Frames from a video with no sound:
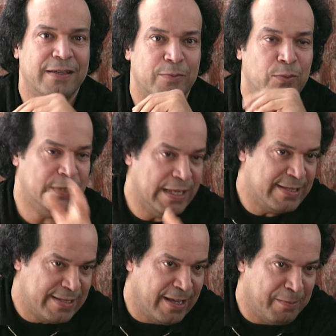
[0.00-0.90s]

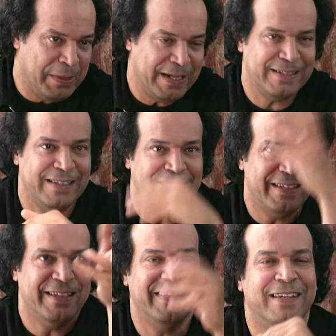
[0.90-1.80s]
modestia a parte,
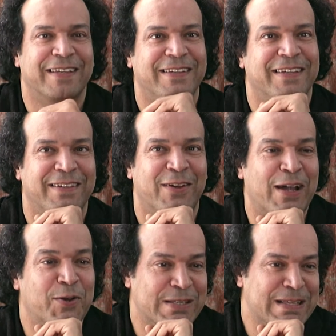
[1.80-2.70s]
che
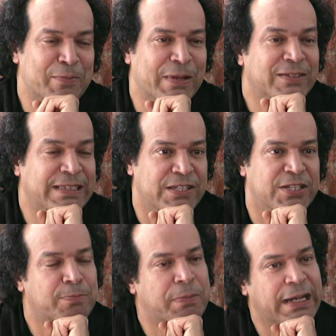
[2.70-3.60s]
hanno sempre
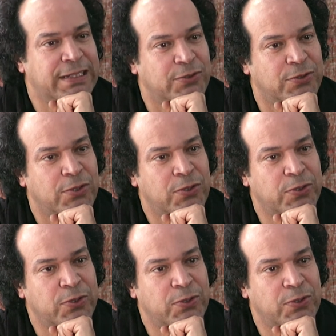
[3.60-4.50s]
anticipato il
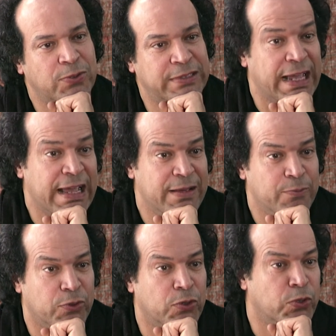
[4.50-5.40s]
loro
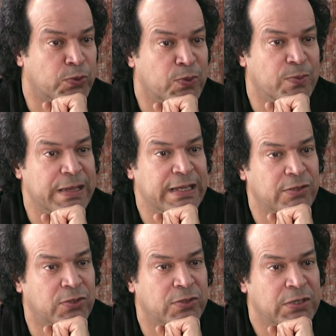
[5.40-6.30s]
tempo, il loro
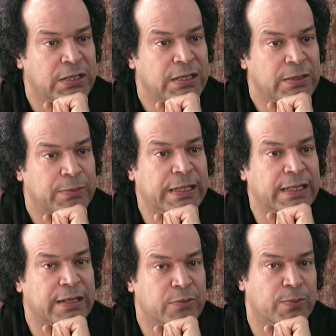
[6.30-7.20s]
momento,
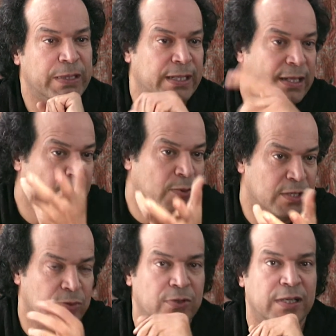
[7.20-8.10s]
perché a mio parere è
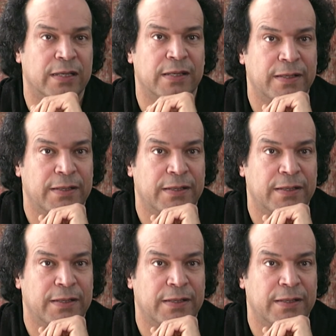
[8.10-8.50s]
questo che